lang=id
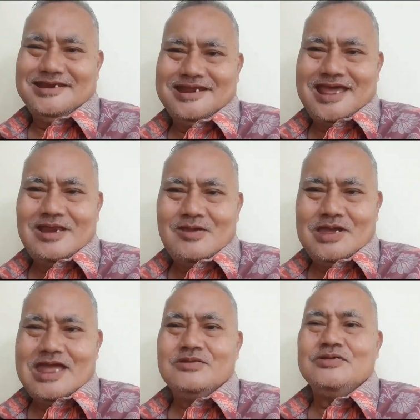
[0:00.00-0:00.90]

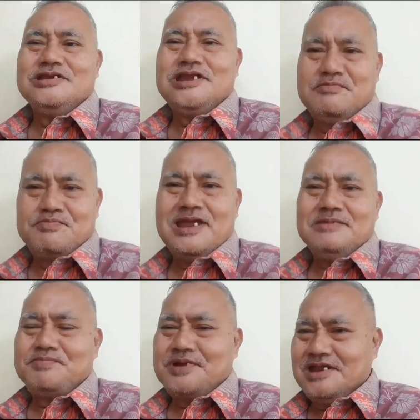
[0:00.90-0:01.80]
dialog atau
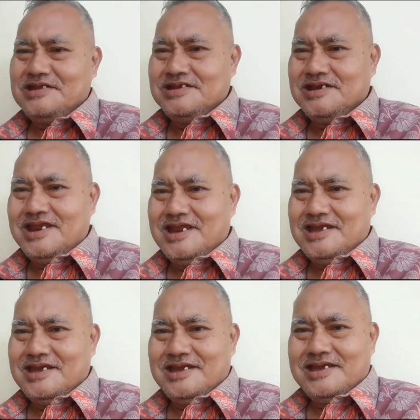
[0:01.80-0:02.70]
debat
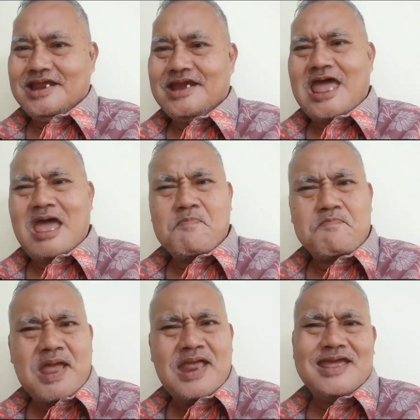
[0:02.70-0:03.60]
presiden. Dan
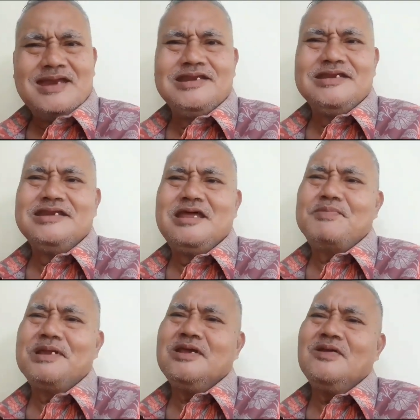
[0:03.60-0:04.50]
apa yang
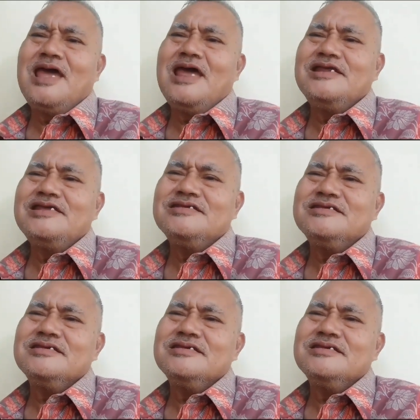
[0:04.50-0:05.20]
didapat kalau Anies?